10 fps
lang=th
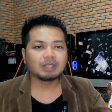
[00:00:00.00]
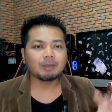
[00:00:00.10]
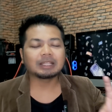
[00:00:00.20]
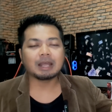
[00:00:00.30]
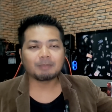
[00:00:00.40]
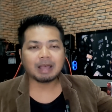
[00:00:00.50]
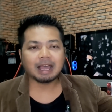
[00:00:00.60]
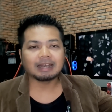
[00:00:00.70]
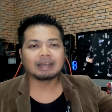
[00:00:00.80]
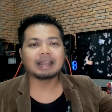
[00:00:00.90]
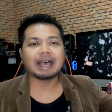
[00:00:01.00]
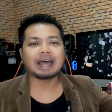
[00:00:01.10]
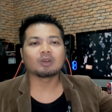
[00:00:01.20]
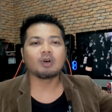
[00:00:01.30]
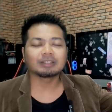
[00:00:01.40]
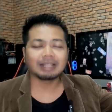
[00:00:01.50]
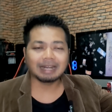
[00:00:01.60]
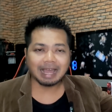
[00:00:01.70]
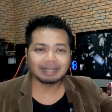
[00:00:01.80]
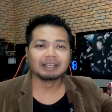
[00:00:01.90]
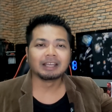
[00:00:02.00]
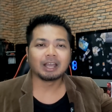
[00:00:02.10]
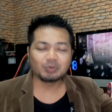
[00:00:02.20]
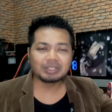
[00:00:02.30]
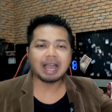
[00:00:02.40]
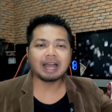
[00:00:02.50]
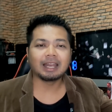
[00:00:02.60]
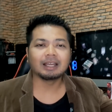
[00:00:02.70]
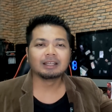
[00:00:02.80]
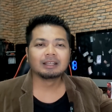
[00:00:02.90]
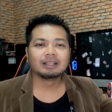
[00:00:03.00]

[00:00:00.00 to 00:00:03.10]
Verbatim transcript: ยังไม่ทันผ่านด่านของตลาด อยุธยานะ